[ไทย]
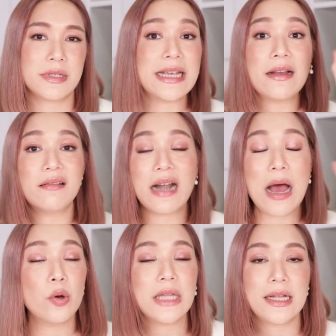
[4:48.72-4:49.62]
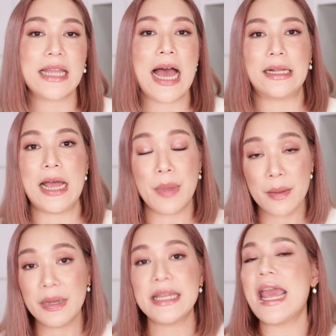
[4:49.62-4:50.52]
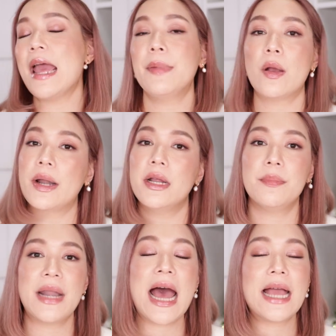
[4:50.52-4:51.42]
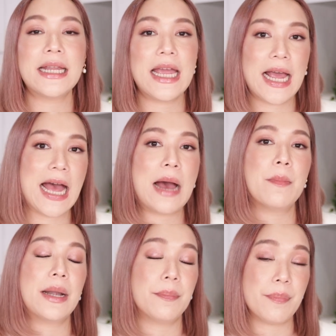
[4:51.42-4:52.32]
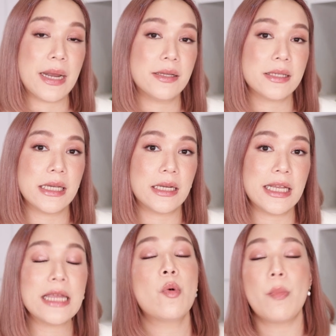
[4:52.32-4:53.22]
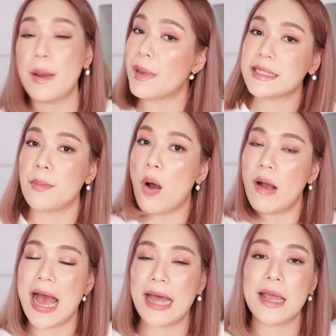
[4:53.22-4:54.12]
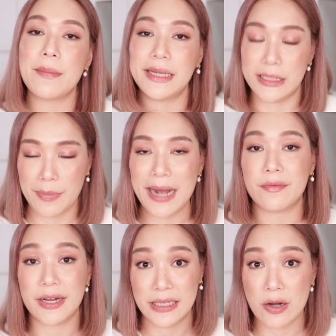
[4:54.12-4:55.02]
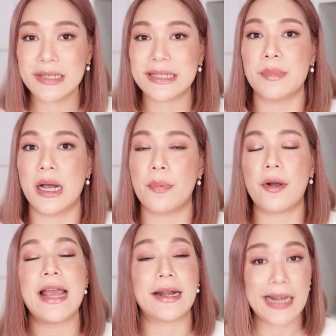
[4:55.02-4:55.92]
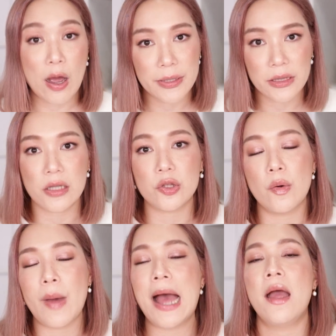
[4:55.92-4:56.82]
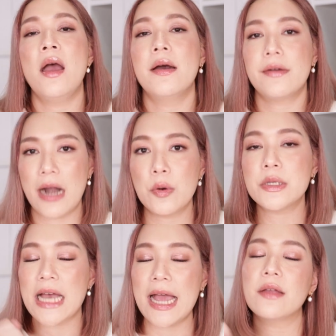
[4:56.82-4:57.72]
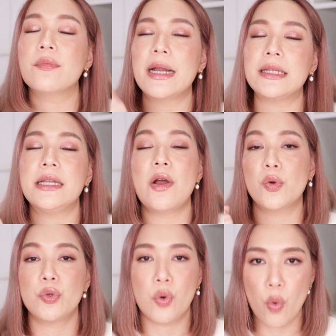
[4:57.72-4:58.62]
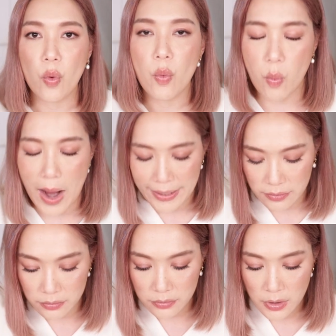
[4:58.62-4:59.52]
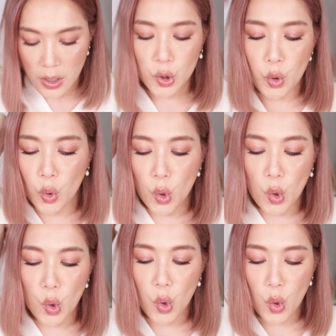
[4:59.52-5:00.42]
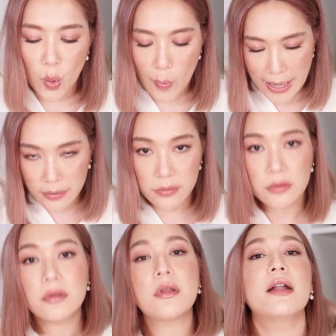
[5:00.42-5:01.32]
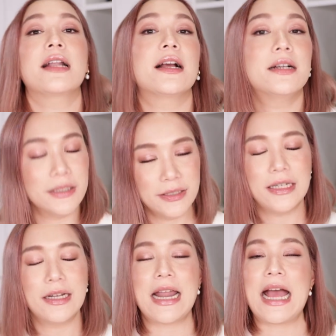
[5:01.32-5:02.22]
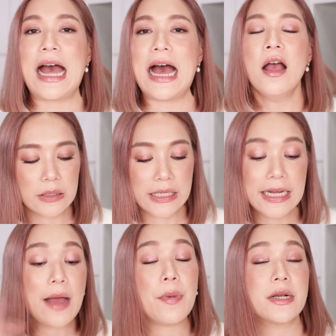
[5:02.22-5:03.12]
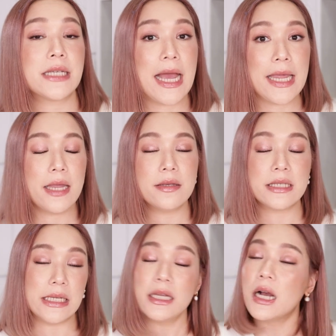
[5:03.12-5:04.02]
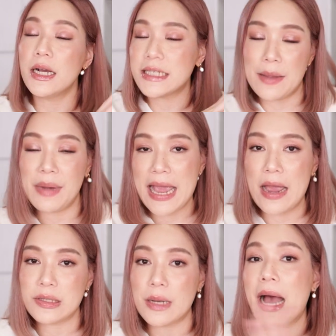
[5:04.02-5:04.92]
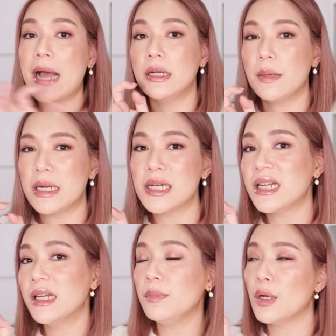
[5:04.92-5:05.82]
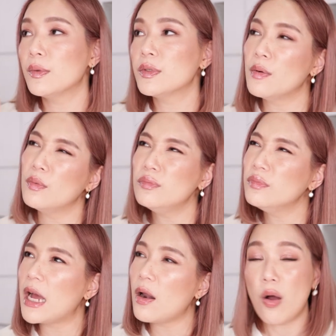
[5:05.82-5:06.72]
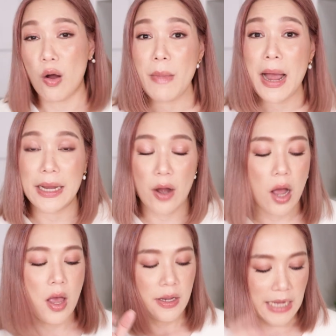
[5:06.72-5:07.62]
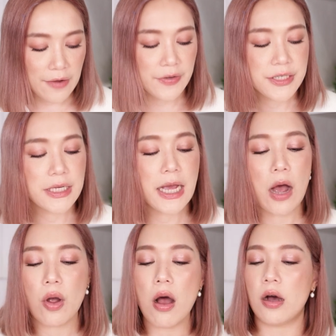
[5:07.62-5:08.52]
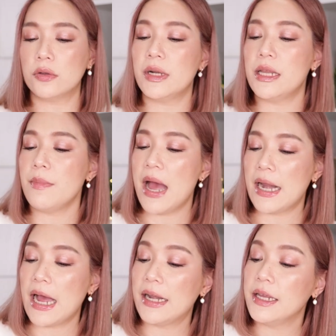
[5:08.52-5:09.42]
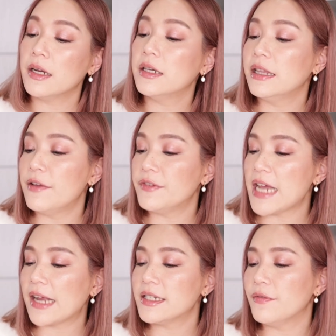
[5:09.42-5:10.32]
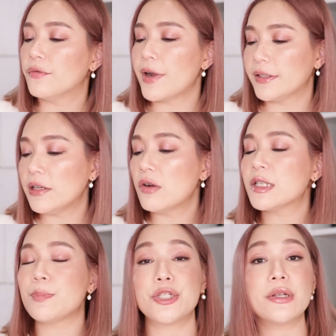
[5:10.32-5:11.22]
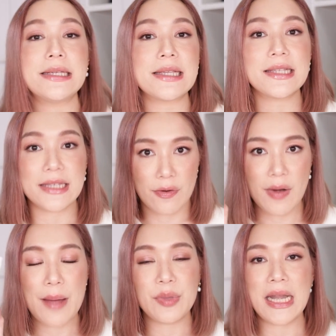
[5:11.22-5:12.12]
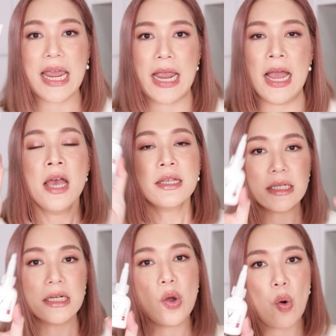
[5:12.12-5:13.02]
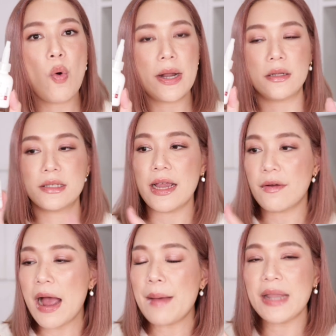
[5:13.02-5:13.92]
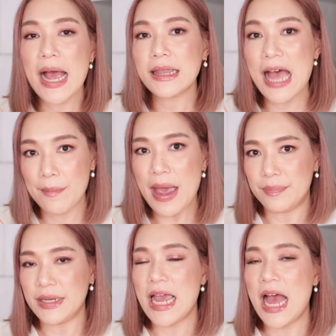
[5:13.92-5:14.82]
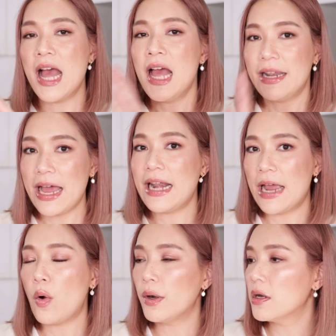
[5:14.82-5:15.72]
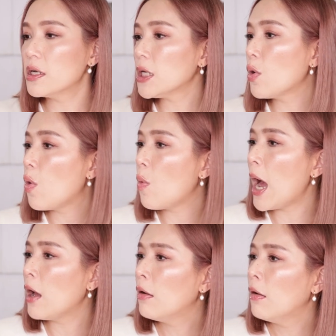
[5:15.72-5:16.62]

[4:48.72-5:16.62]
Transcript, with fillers: สิ่งเร้าต่างๆ ทำให้มันแย่ไปกว่าเดิมได้เนี่ยนะคะ มันเป็นสิ่งที่โมเมมักจะมองหาในผลิตภัณฑ์เรตินอลเสมอเพราะอย่างที่เล่าไปตอนต้นว่าเราใช้เรตินอลทุกวัน ทุกวันตอนกลางคืนนะคะทีนี้พอใช้สิ่งที่เคยใช้มาแล้ว สักพักหนึ่งมันก็จะเริ่มมีความรู้สึกว่าอยากลองของใหม่เนาะทางวิชี่เขาก็ออกตัวนี้มานะคะ นี่ก็คือ Lift Active Retinol Specialist Serum นั่นเองซึ่งขวดเซรั่มหน้าตาแบบนี้หลายๆ คนก็จะงงว่า